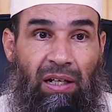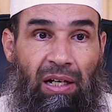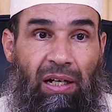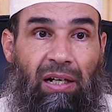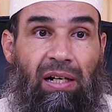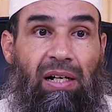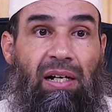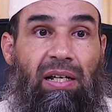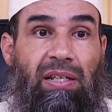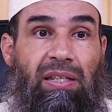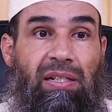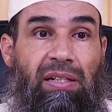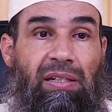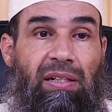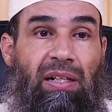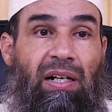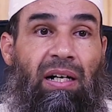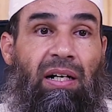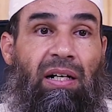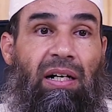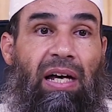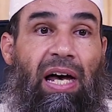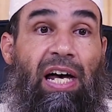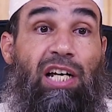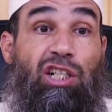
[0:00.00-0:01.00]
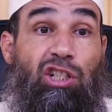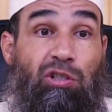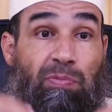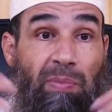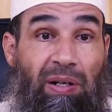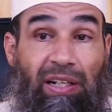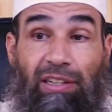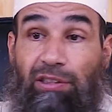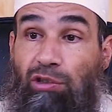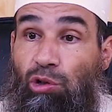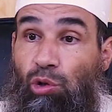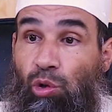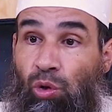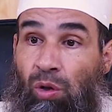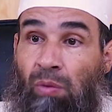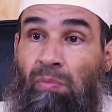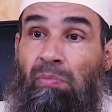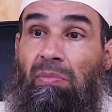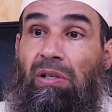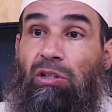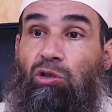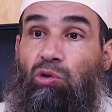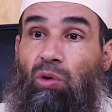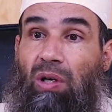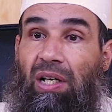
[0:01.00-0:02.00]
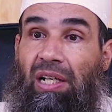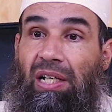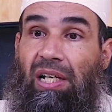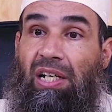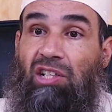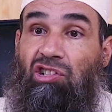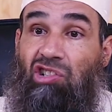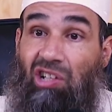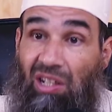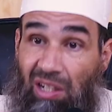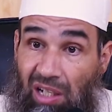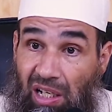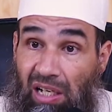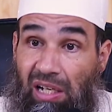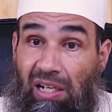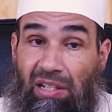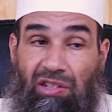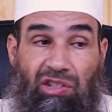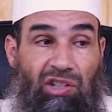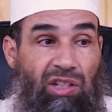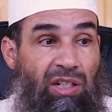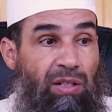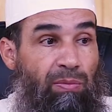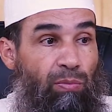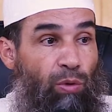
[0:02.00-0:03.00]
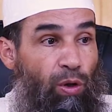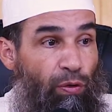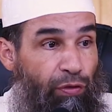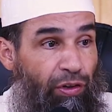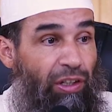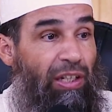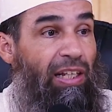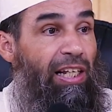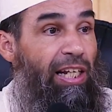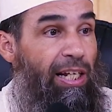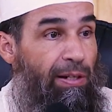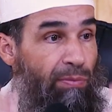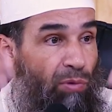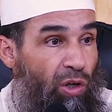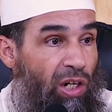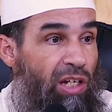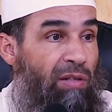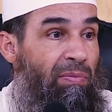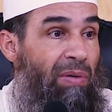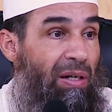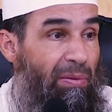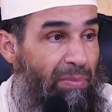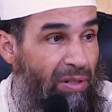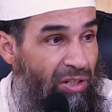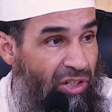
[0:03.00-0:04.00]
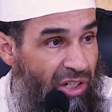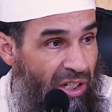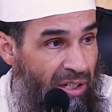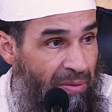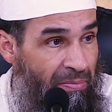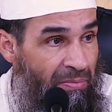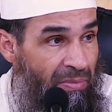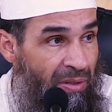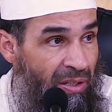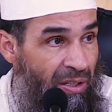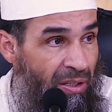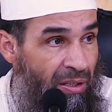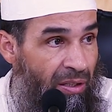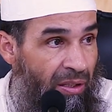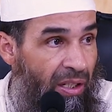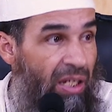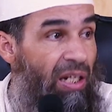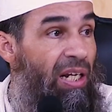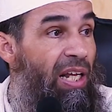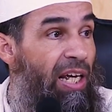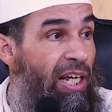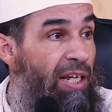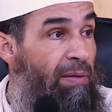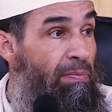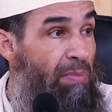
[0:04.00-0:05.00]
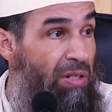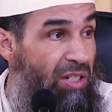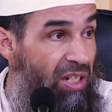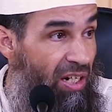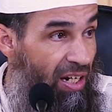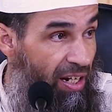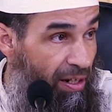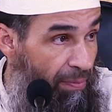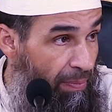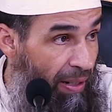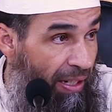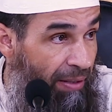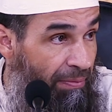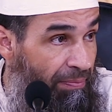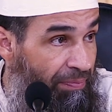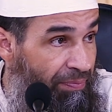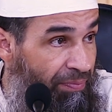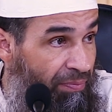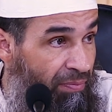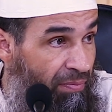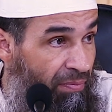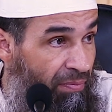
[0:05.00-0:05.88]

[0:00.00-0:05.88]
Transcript: الذين أجمعت الأمة على جلالتهم وفضلهم وإمامتهم كالأئمة الأربعة